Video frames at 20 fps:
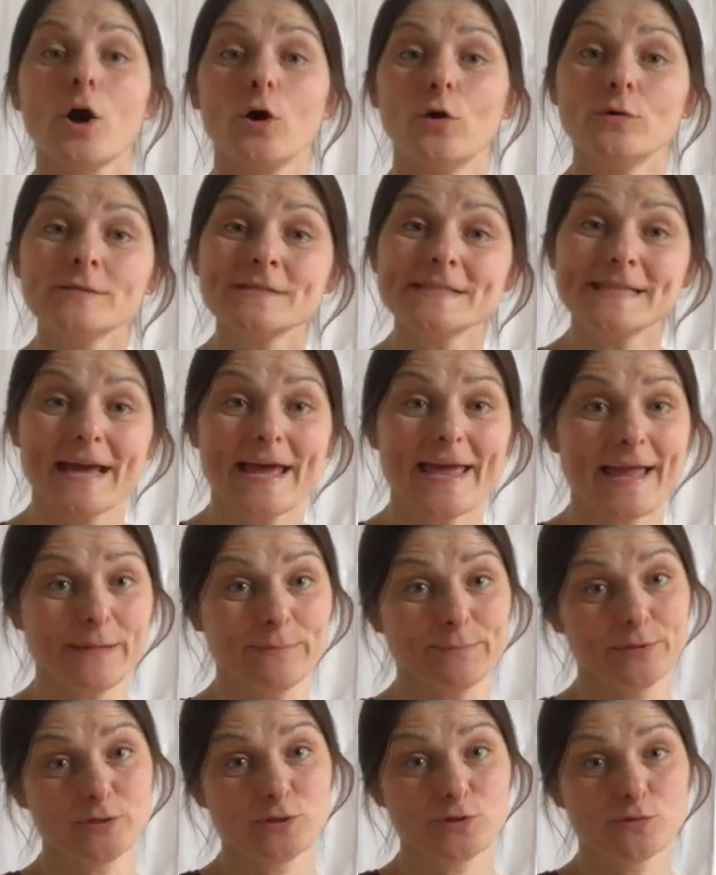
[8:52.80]
Unser
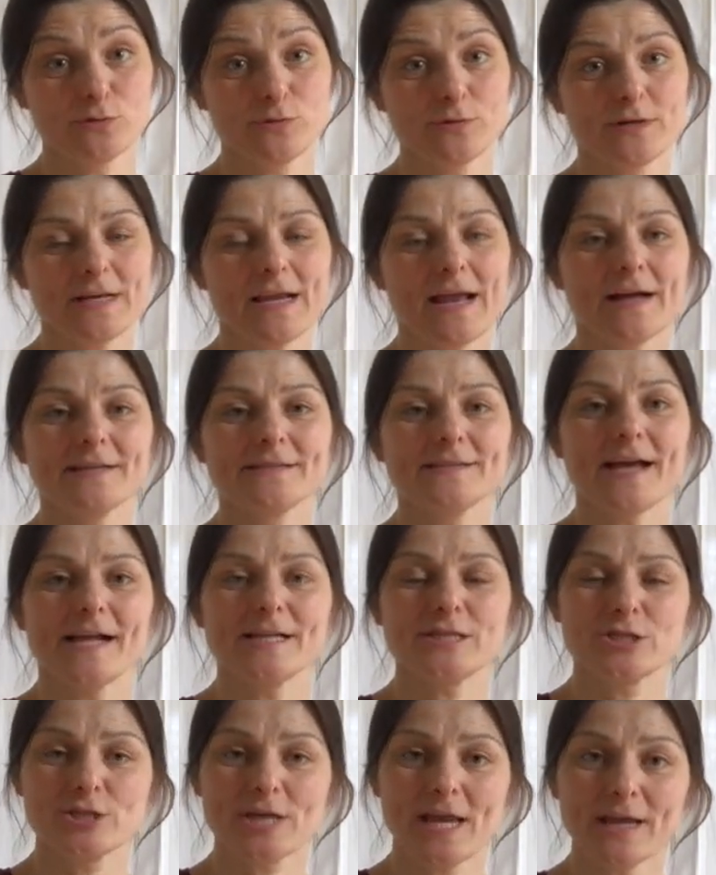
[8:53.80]
Helmbezug gelangte
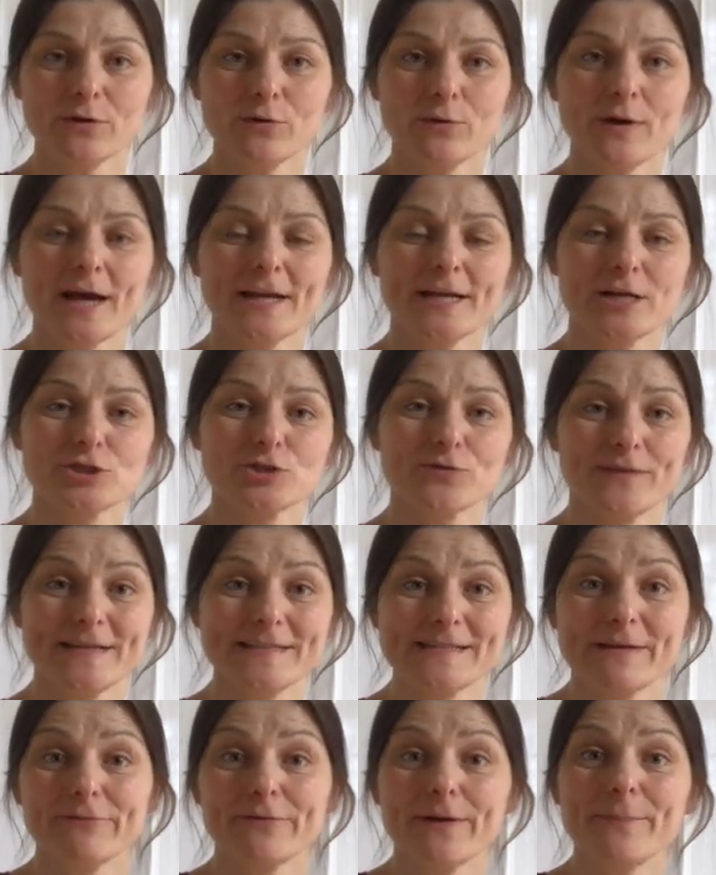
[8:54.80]
als Schenkung einer
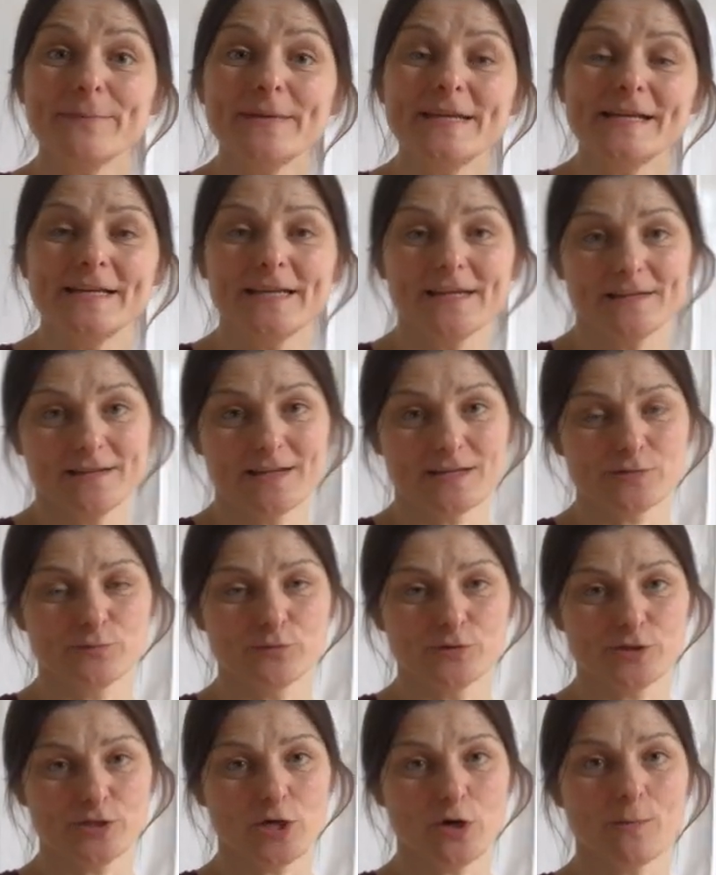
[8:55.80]
später Familie in das
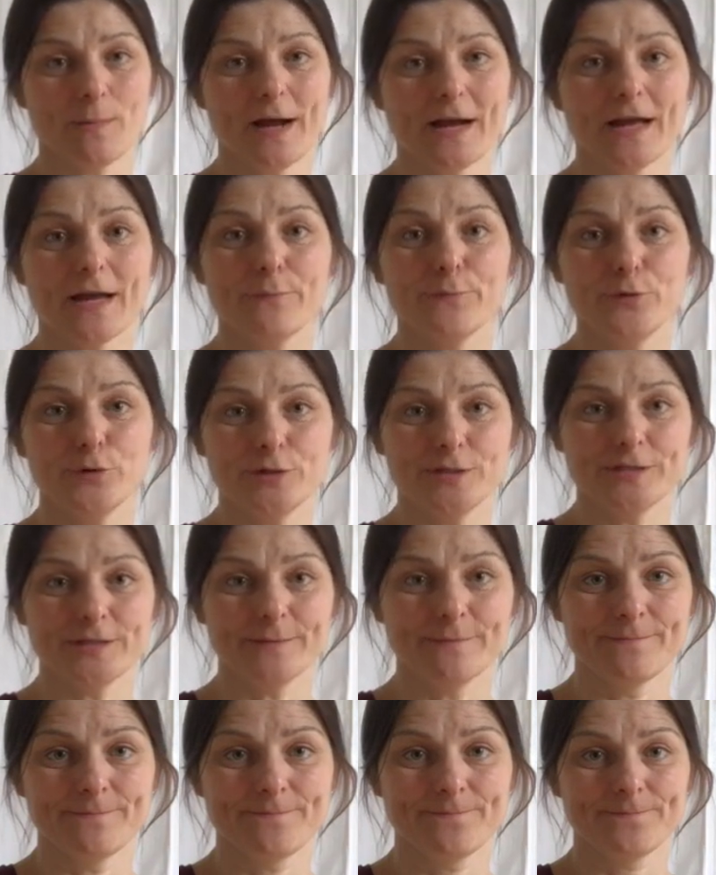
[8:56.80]
Museum Angermünde.
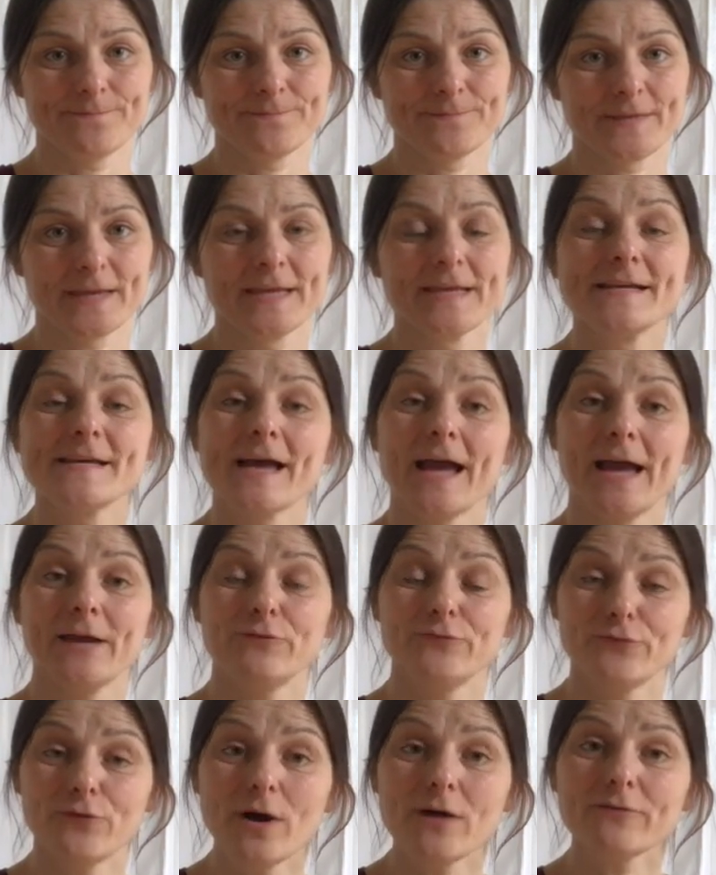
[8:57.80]

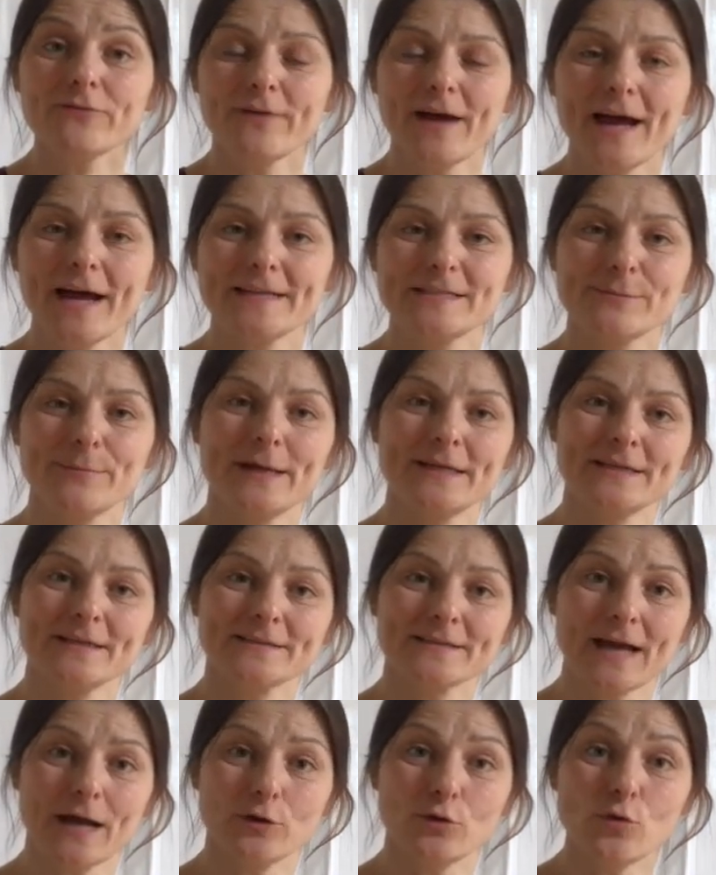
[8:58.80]
Ein Vorfahr hatte bei den
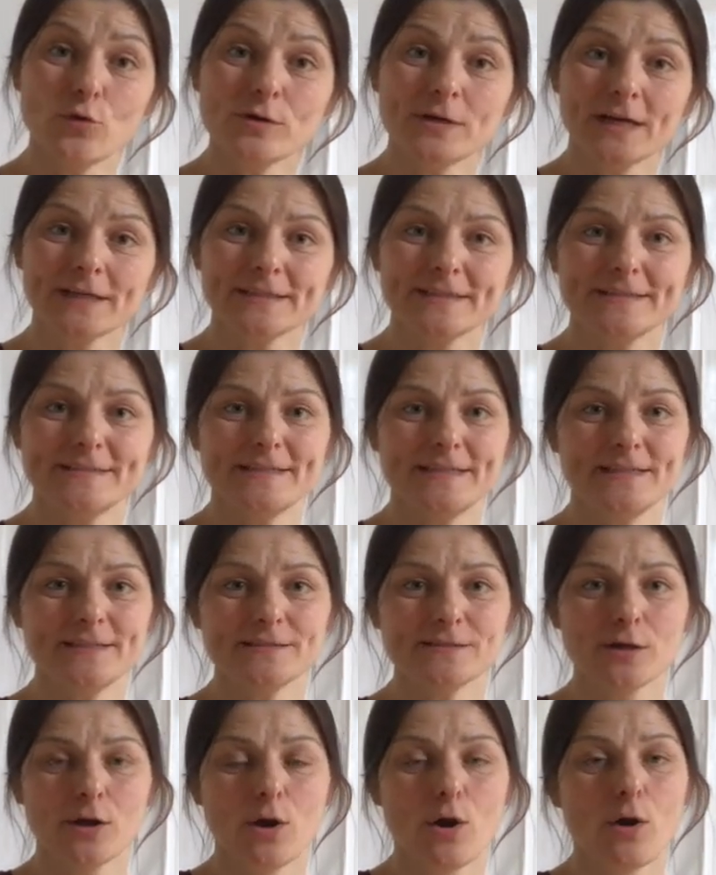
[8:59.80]
Dragonern
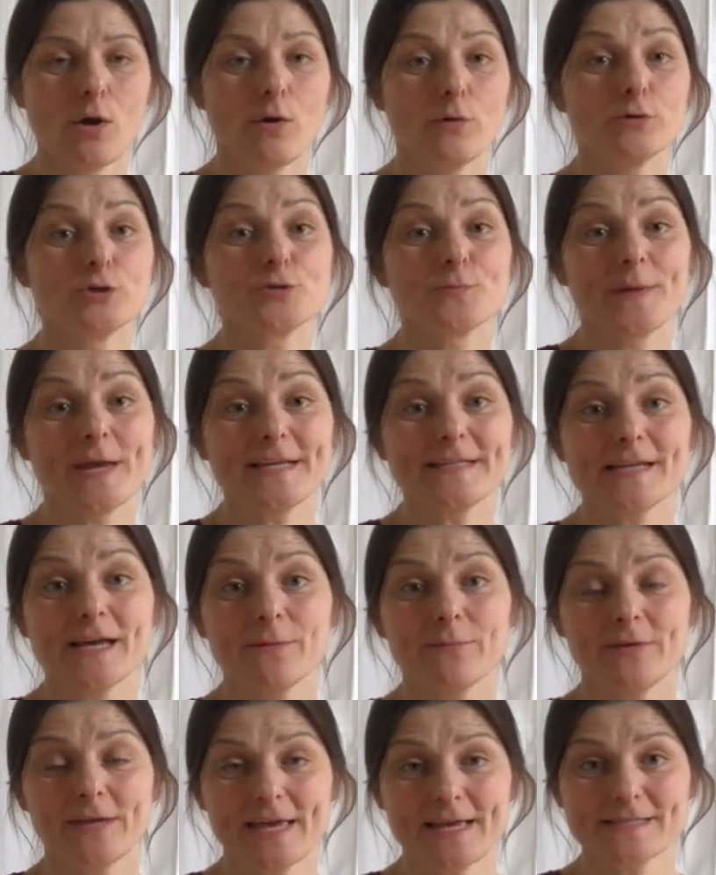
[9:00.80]
gedient und später
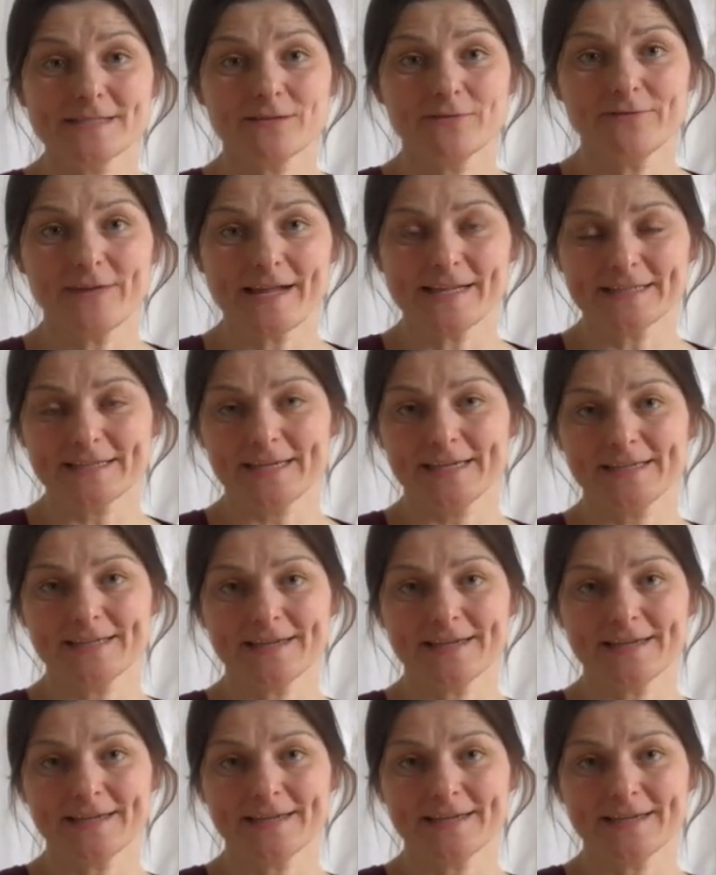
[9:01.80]
im Ersten Weltkrieg